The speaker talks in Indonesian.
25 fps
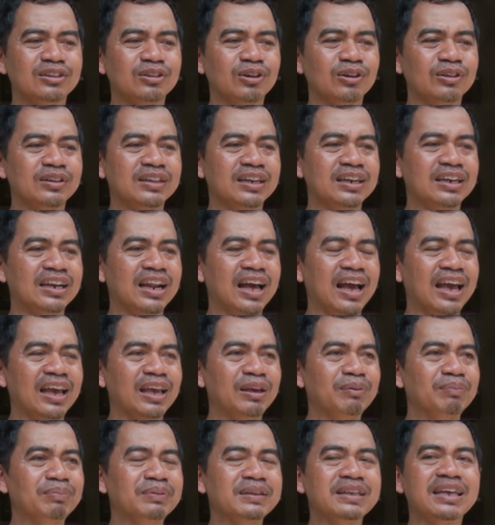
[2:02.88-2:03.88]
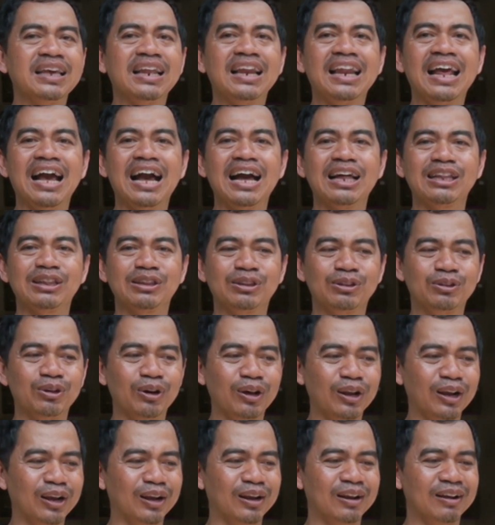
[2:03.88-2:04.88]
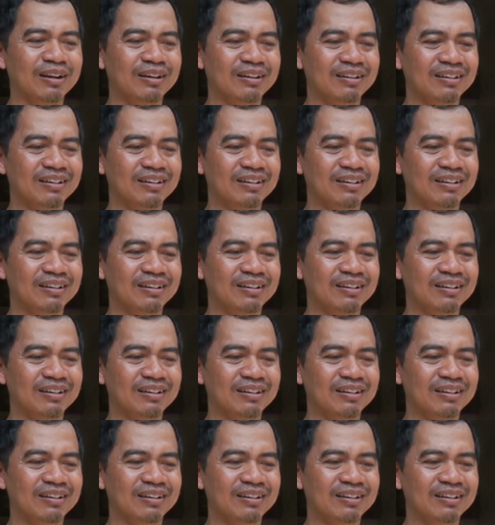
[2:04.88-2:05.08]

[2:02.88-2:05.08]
iso ternake piye adol.